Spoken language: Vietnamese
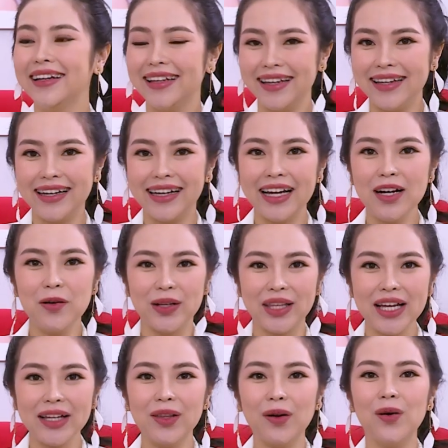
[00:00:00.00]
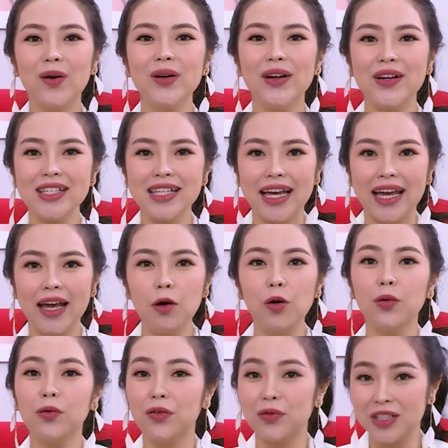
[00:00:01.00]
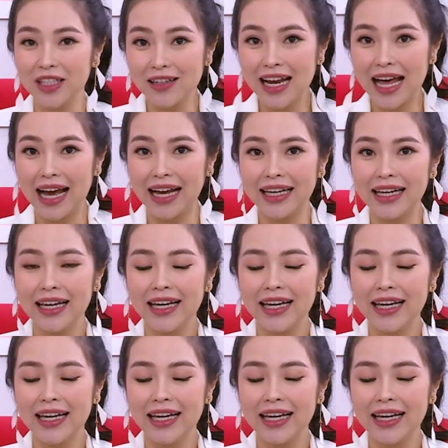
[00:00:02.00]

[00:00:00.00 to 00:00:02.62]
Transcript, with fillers: thì cái nội tiết tố nó sẽ hồi phục trở lại,